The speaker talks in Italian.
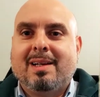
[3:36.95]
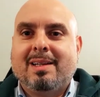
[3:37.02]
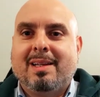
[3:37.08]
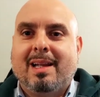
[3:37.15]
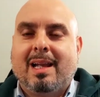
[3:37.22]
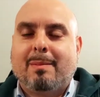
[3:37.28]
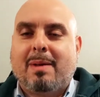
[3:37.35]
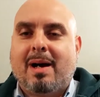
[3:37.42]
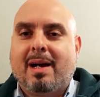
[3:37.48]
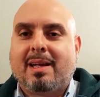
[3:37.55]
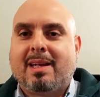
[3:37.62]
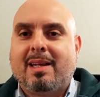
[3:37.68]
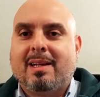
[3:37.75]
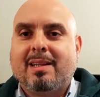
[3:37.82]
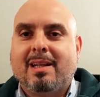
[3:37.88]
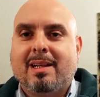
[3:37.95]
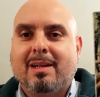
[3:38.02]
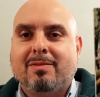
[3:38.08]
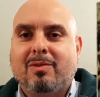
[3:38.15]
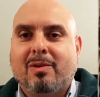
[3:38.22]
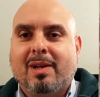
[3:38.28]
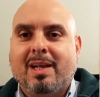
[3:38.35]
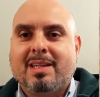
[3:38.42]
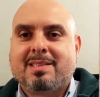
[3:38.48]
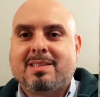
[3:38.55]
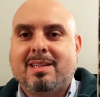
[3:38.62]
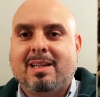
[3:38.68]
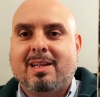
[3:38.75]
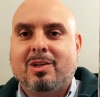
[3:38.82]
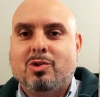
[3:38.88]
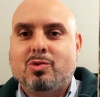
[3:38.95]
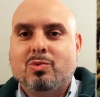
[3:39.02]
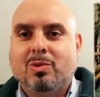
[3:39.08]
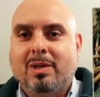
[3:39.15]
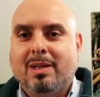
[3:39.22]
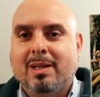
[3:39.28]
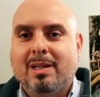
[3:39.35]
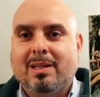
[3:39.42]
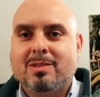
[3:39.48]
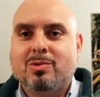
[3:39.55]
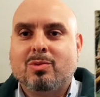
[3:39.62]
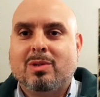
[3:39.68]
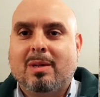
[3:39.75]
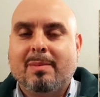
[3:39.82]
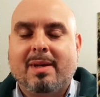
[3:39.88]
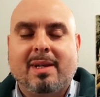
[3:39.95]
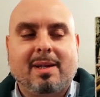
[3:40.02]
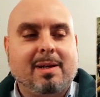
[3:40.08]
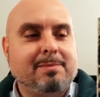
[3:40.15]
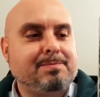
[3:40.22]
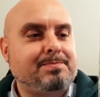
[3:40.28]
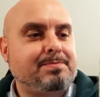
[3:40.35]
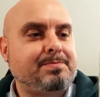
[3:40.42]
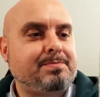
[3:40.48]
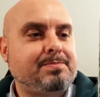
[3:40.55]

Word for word: nella macchia delle foreste, delle giungle del Sud America